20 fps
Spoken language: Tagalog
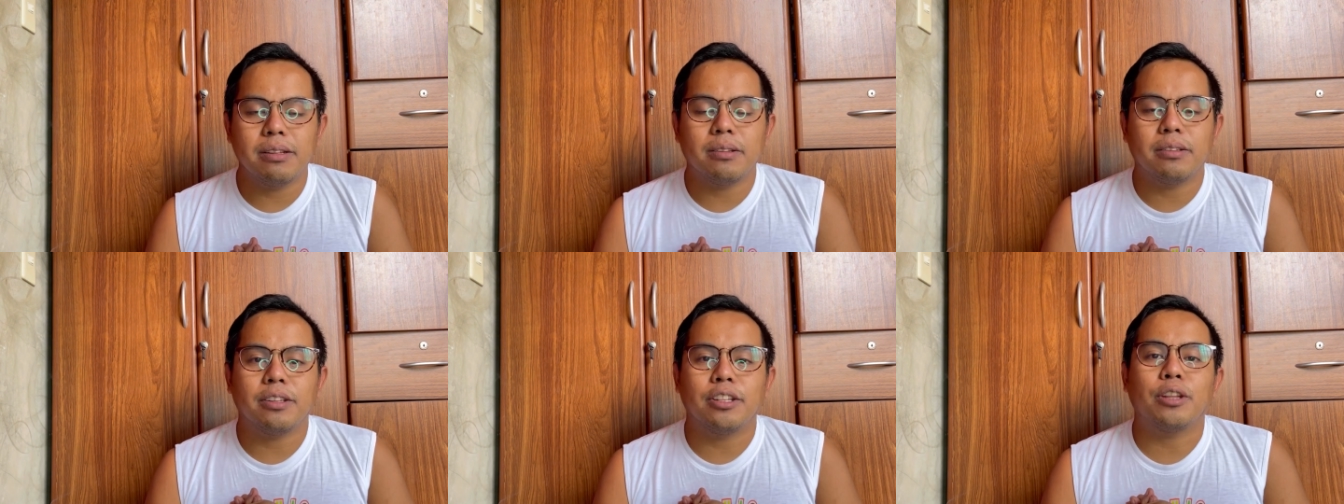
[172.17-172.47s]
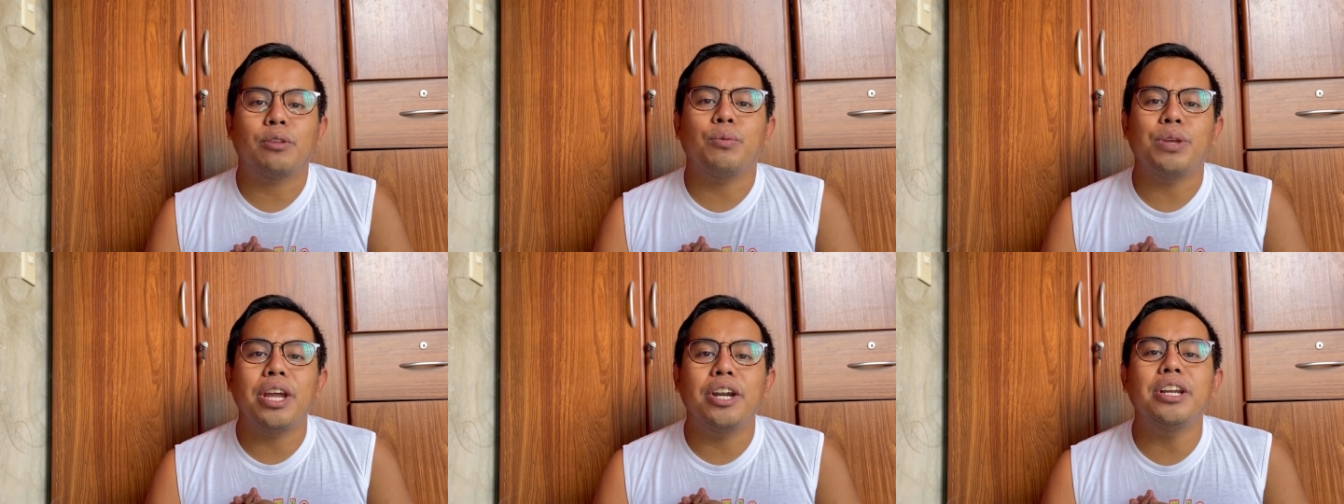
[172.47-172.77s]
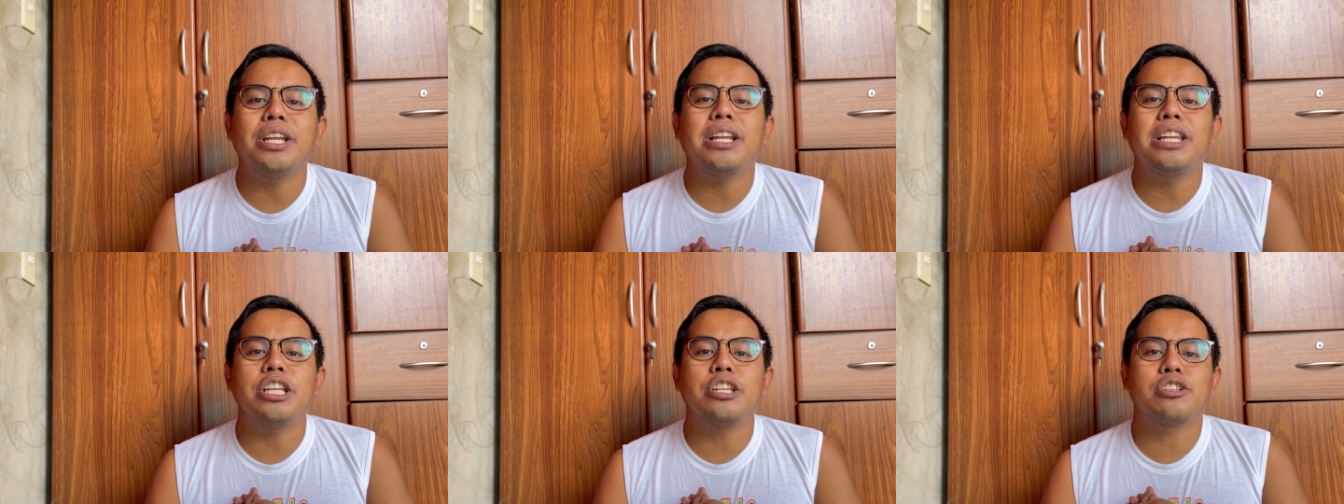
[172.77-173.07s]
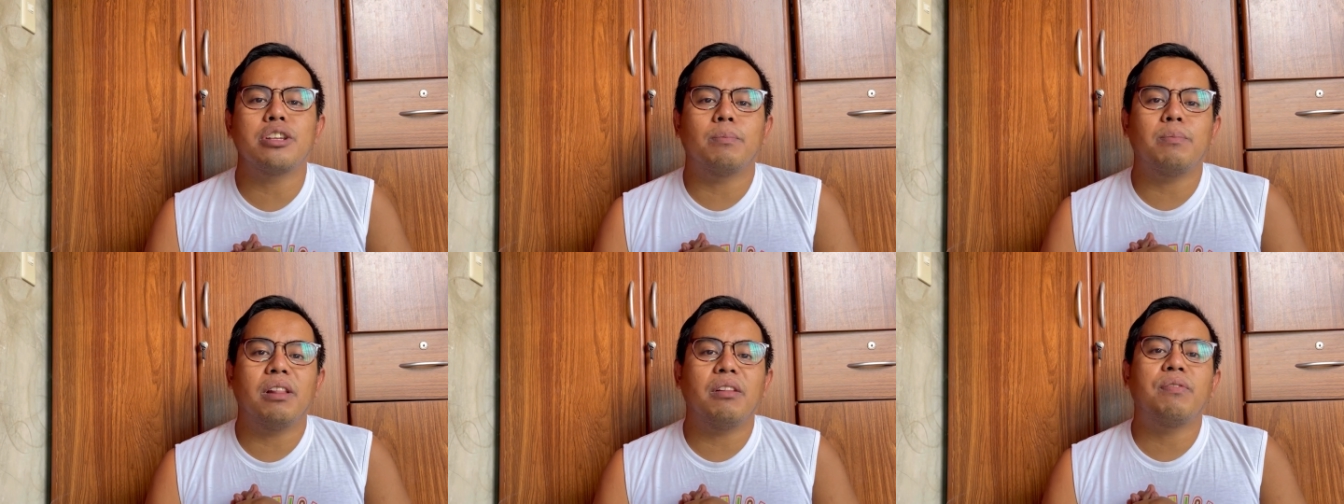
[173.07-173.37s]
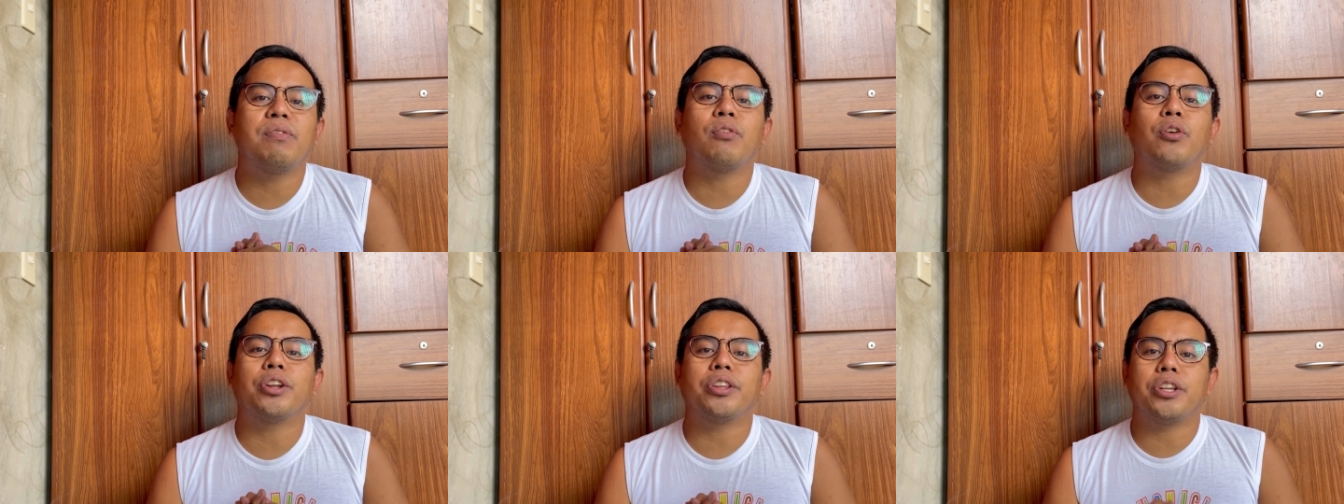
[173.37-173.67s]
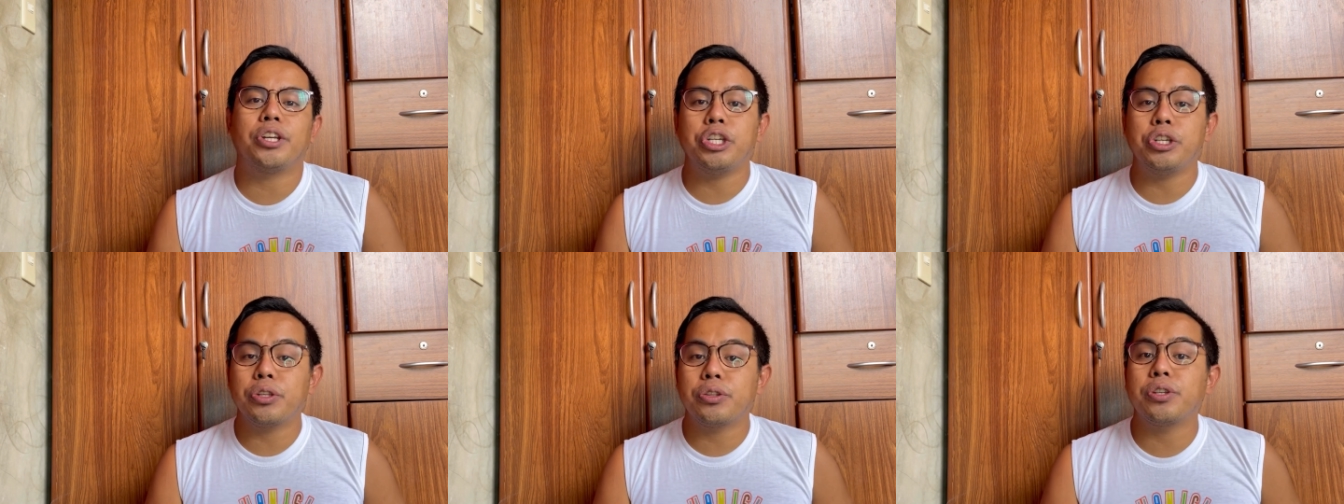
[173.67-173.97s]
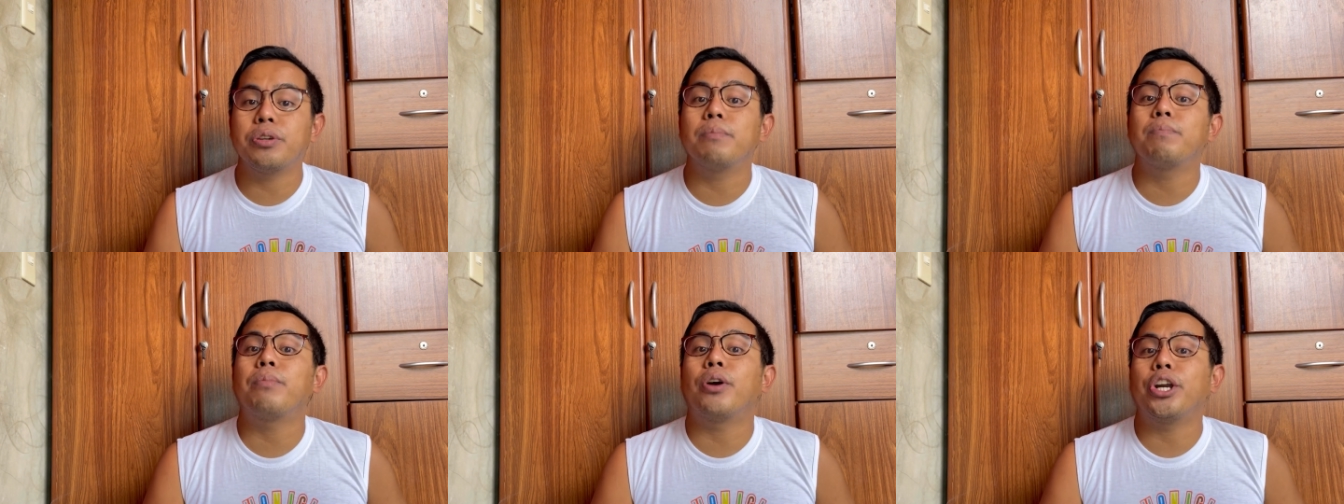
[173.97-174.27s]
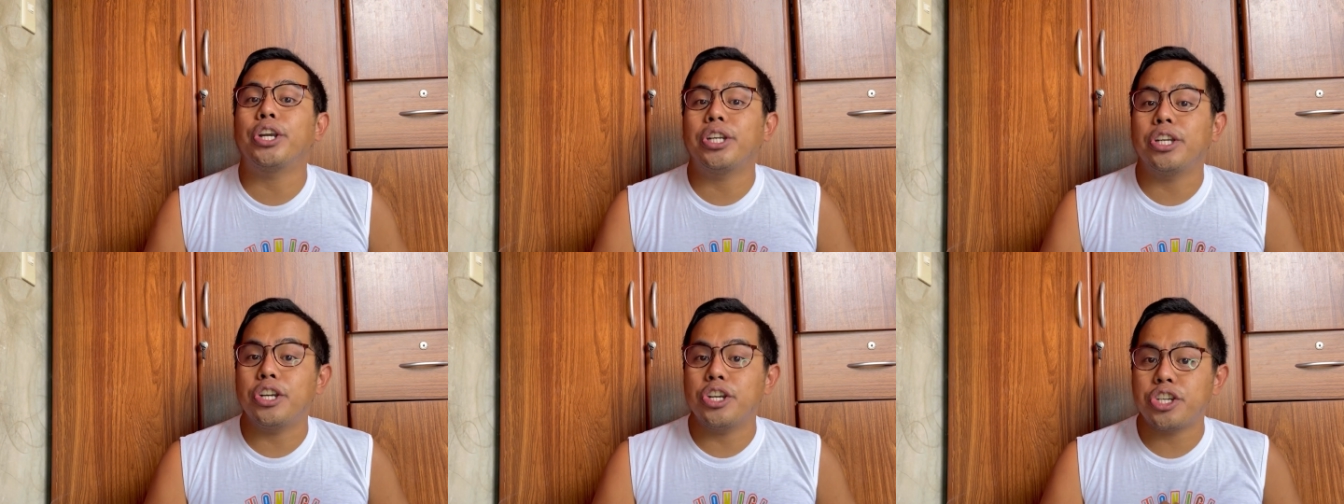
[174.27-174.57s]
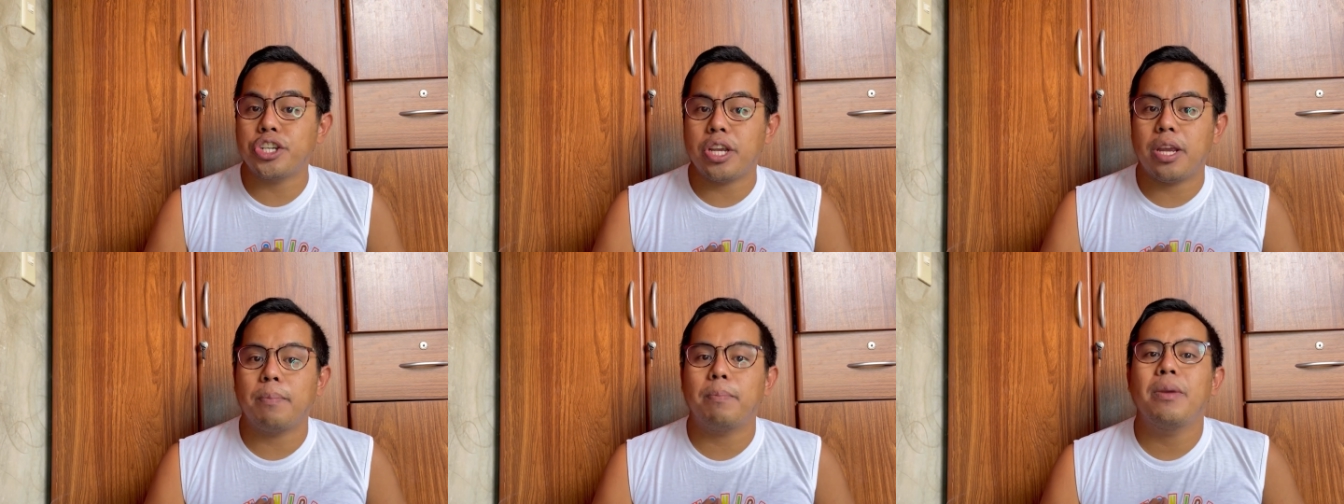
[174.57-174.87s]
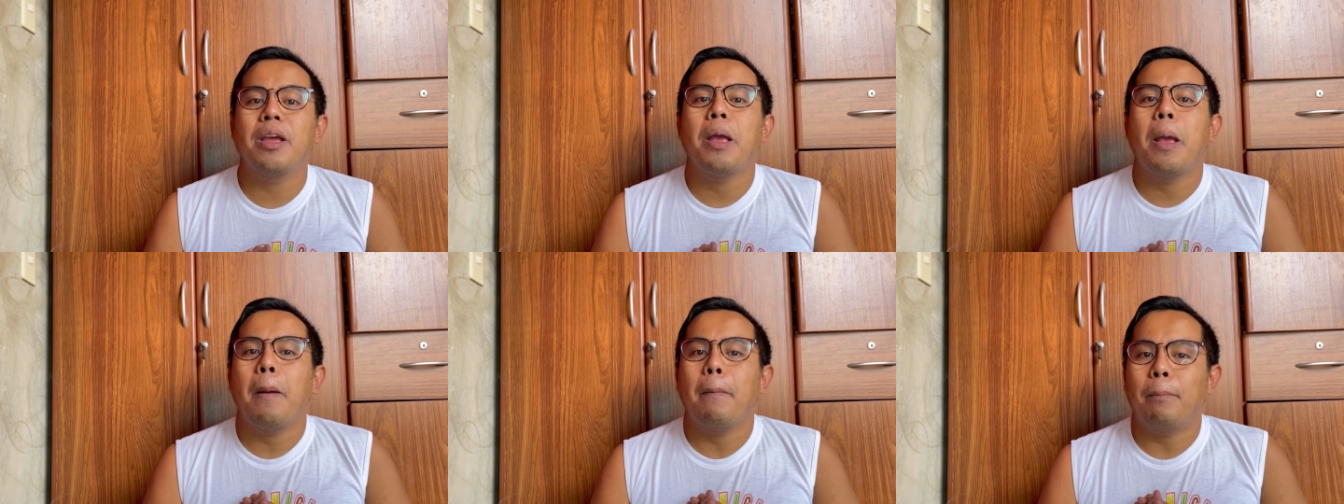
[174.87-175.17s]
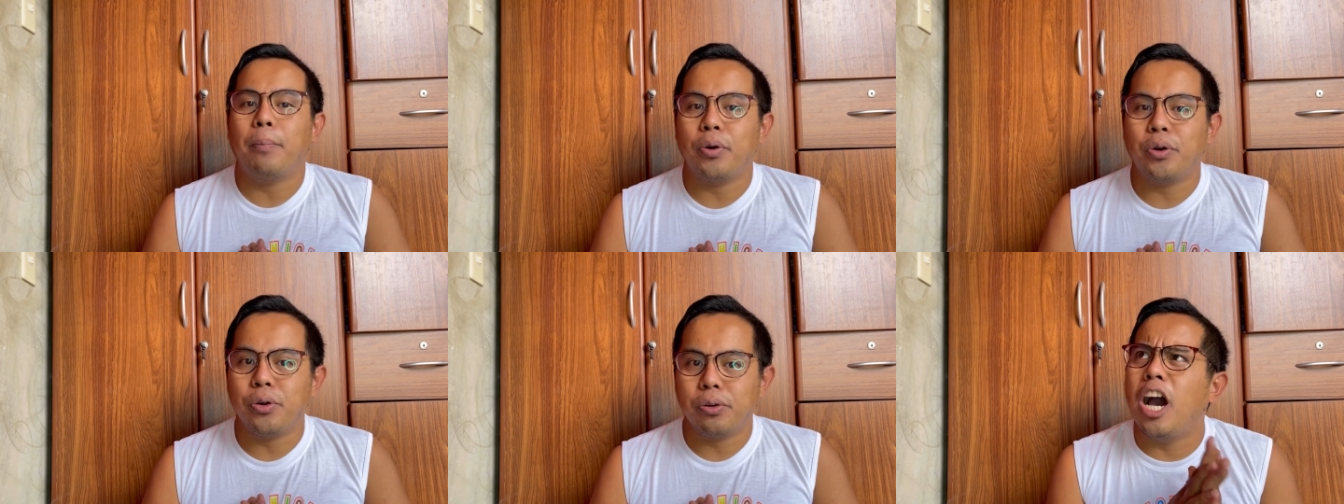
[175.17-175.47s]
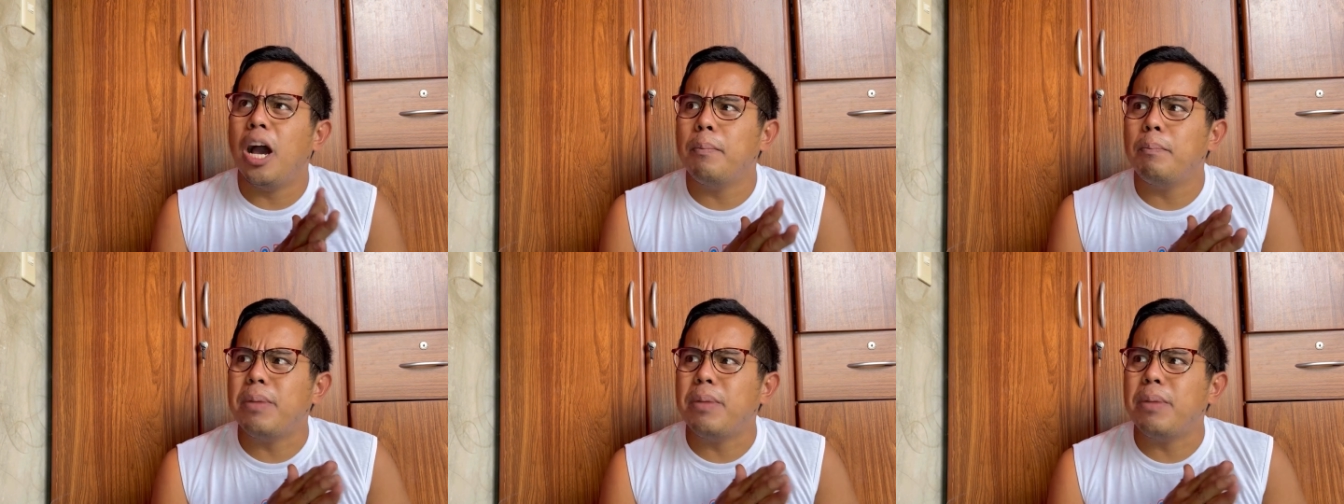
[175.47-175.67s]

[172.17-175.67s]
that we are eligible for the YouTube Partnership Program.